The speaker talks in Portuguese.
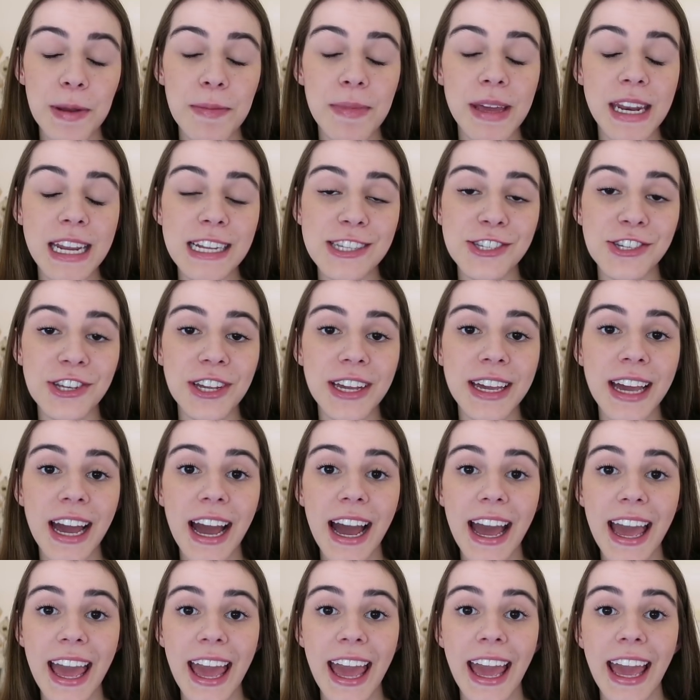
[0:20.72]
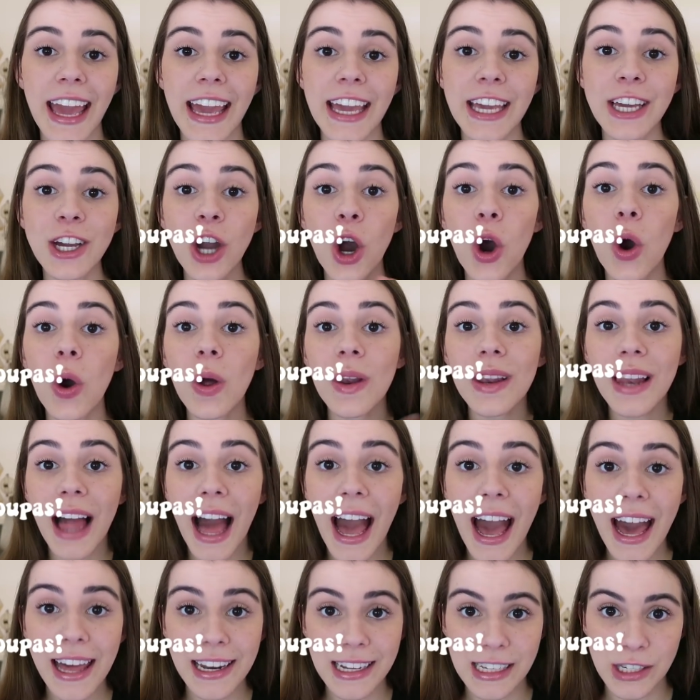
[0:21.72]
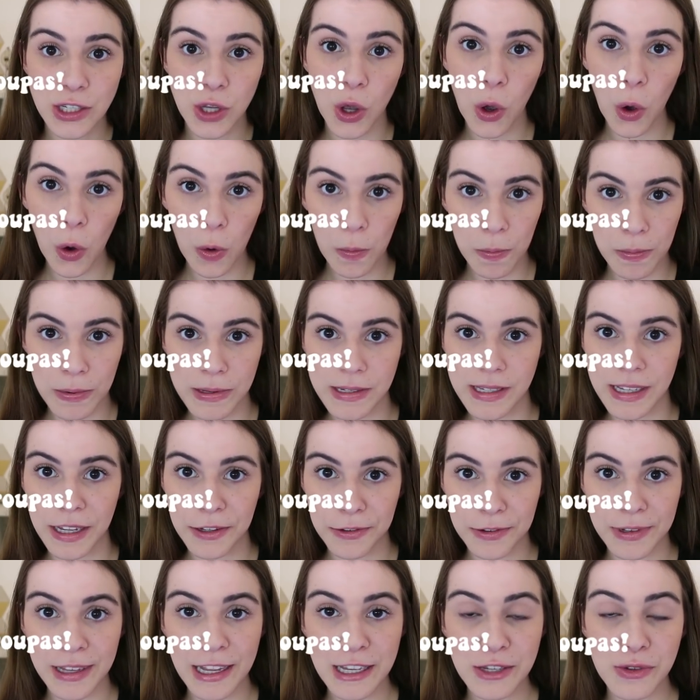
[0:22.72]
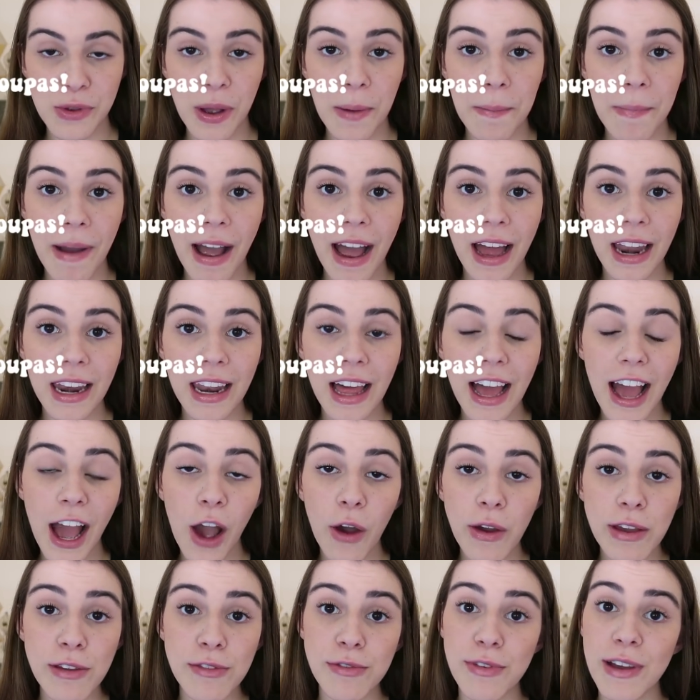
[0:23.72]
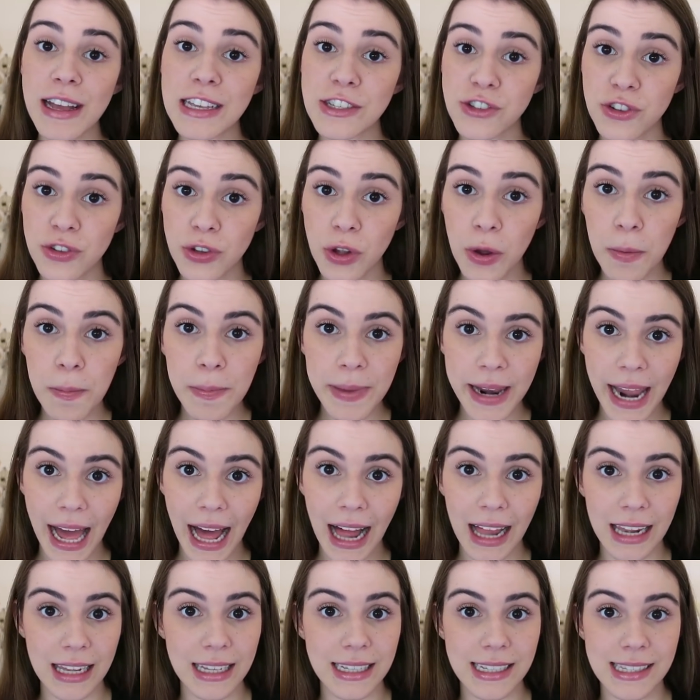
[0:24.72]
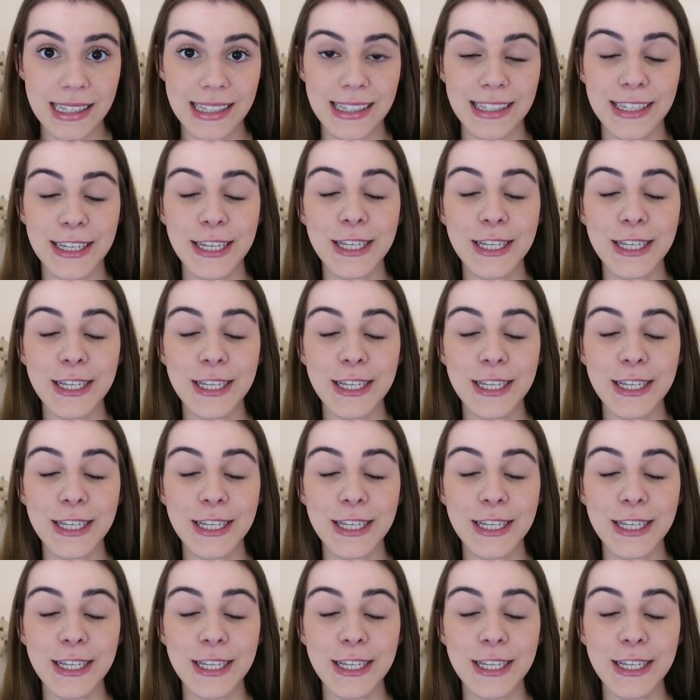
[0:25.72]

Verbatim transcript: primeira dica é enrolar as roupas dentro da sua mala ao invés de dobrá-las.